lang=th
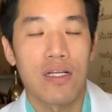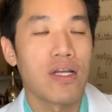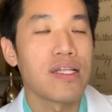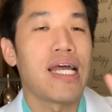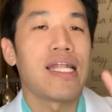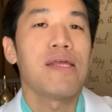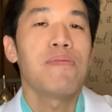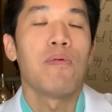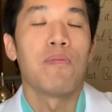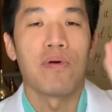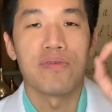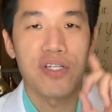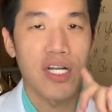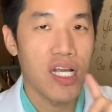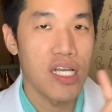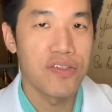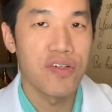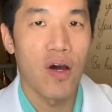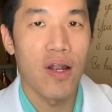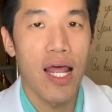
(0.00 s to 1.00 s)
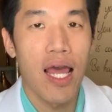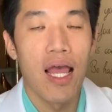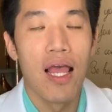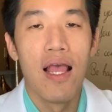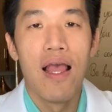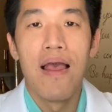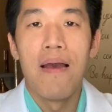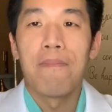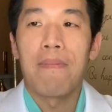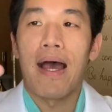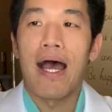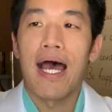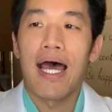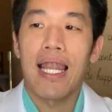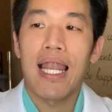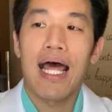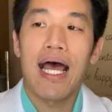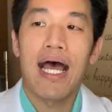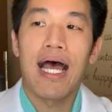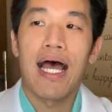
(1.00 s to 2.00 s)
ก็ยาที่ผมฟันเคยสอนแหละพา
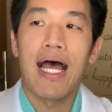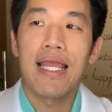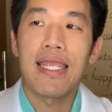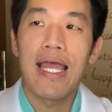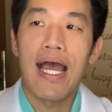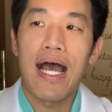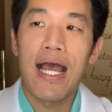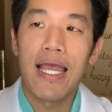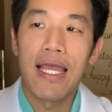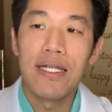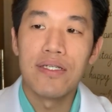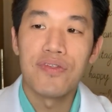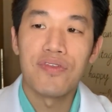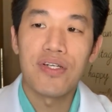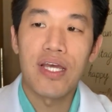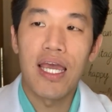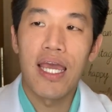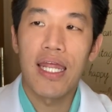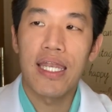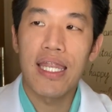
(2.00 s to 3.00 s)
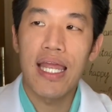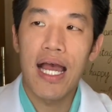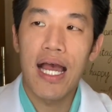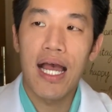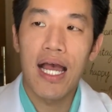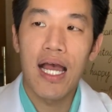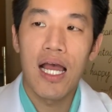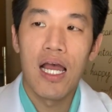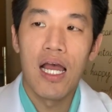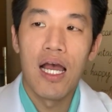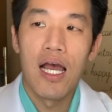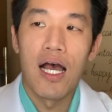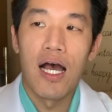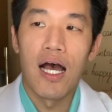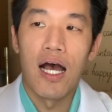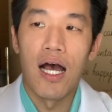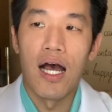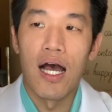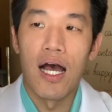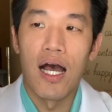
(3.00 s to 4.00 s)
รายาเอนเฟด
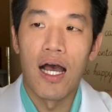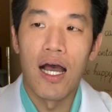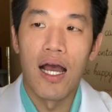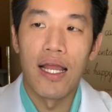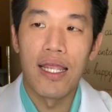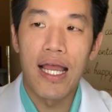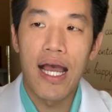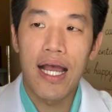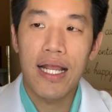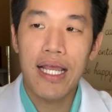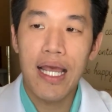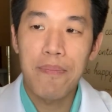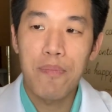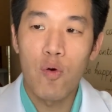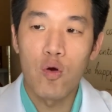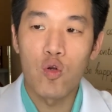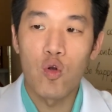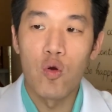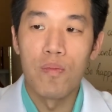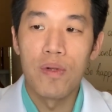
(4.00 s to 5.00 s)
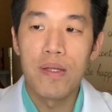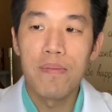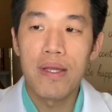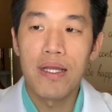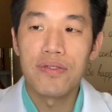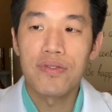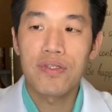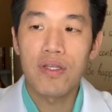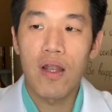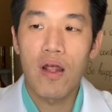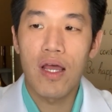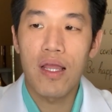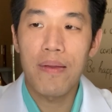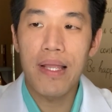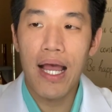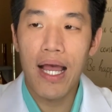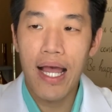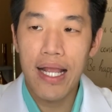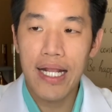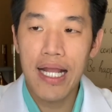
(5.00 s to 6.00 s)
ยาแก้ปวดกลุ่มที่ไม่สเตียรอย
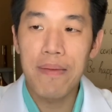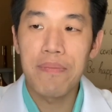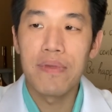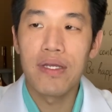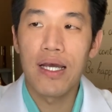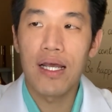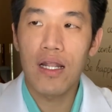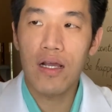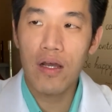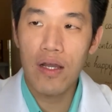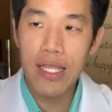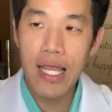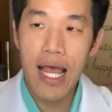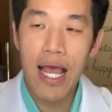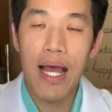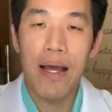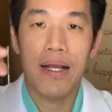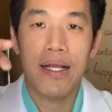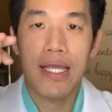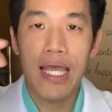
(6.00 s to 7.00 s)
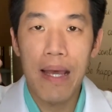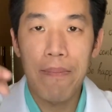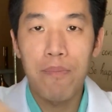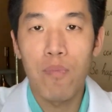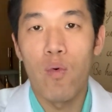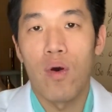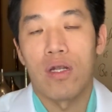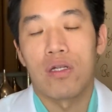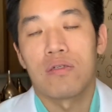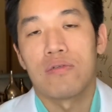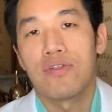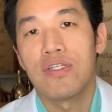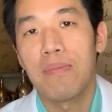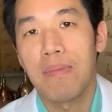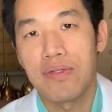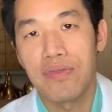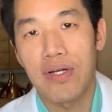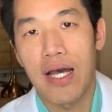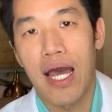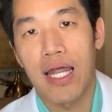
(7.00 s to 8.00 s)
ด์ยาคลายกล้ามเนื้อแล้วก็ยาแก้ปวดเส้น
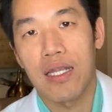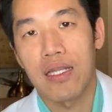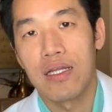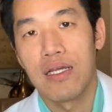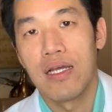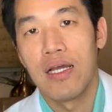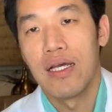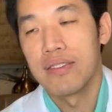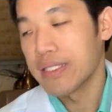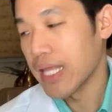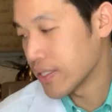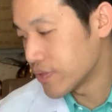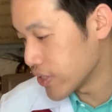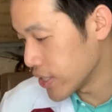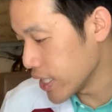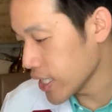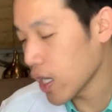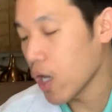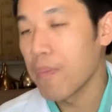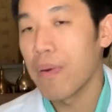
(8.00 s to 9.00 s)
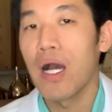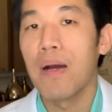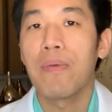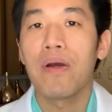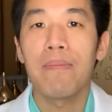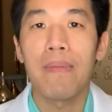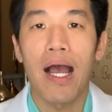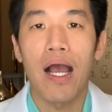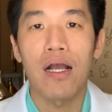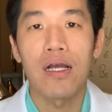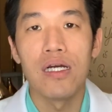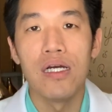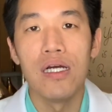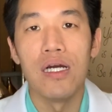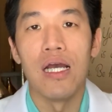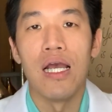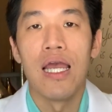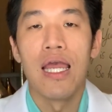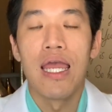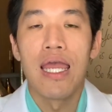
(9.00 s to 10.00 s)
ประสาทแต่สิ่งที่เขาเพิ่มขึ้นมาคือ
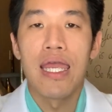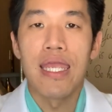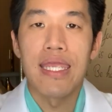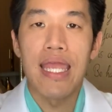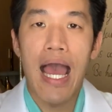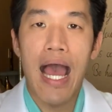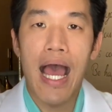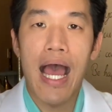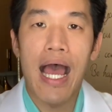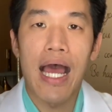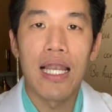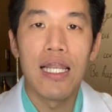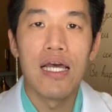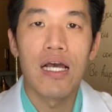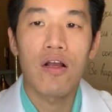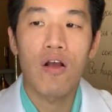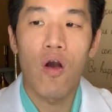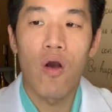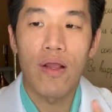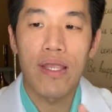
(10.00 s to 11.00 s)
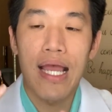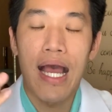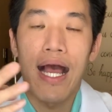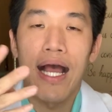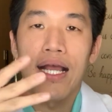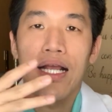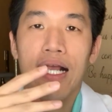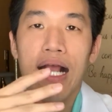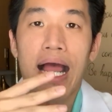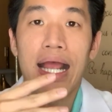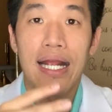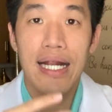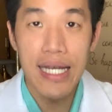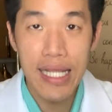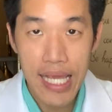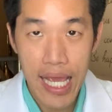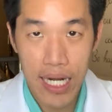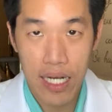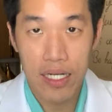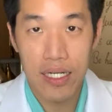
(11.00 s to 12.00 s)
ยาเรื่องของยาคลายเค
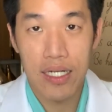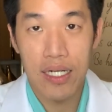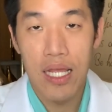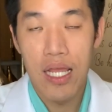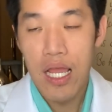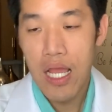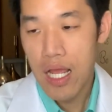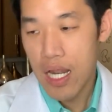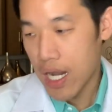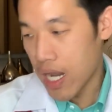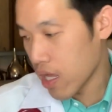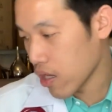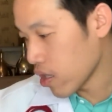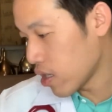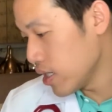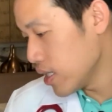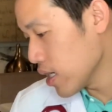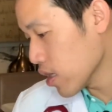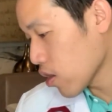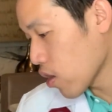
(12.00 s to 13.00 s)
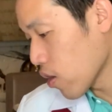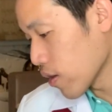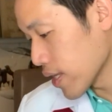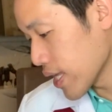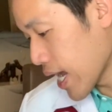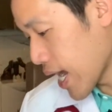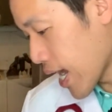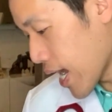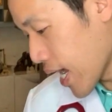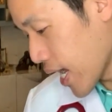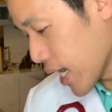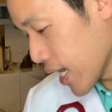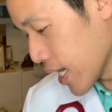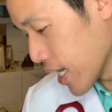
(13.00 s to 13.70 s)
รียด แล้วก็เรื่องของยา